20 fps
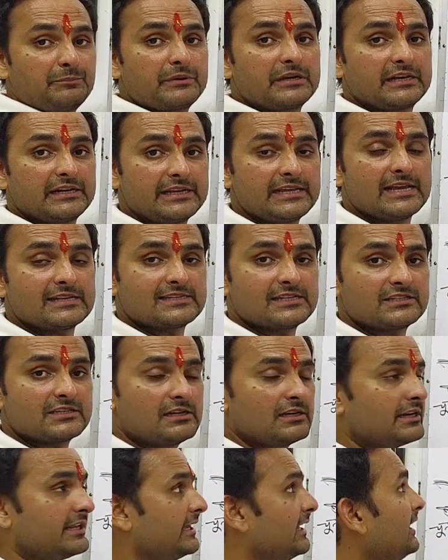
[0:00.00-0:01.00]
की प्रक्रिया से चल
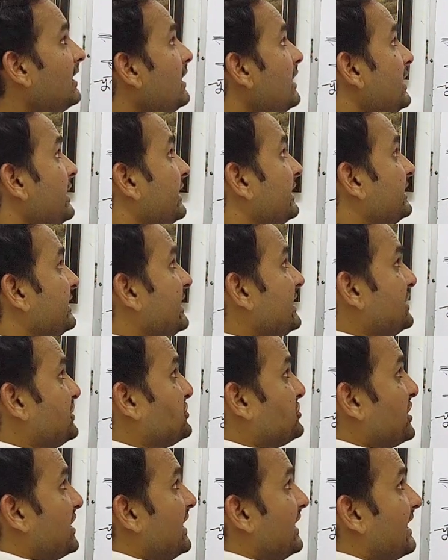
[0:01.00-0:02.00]
रही है ये
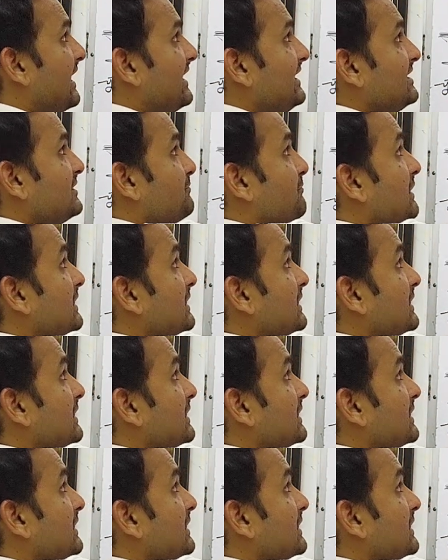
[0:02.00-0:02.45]
स्टेलेकाइट